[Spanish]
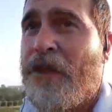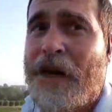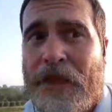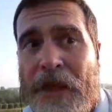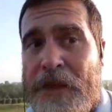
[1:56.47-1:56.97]

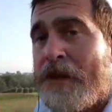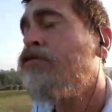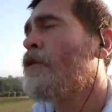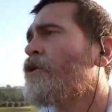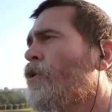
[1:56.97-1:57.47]
zarzas,
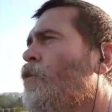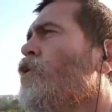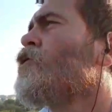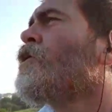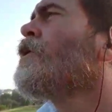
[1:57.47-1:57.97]
eso
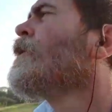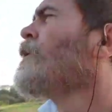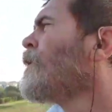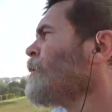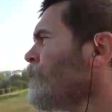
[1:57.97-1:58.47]
mucho,
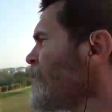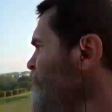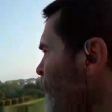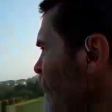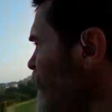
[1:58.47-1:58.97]
mis
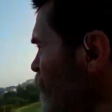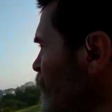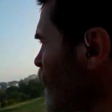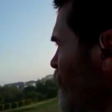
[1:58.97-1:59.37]
piernas lo están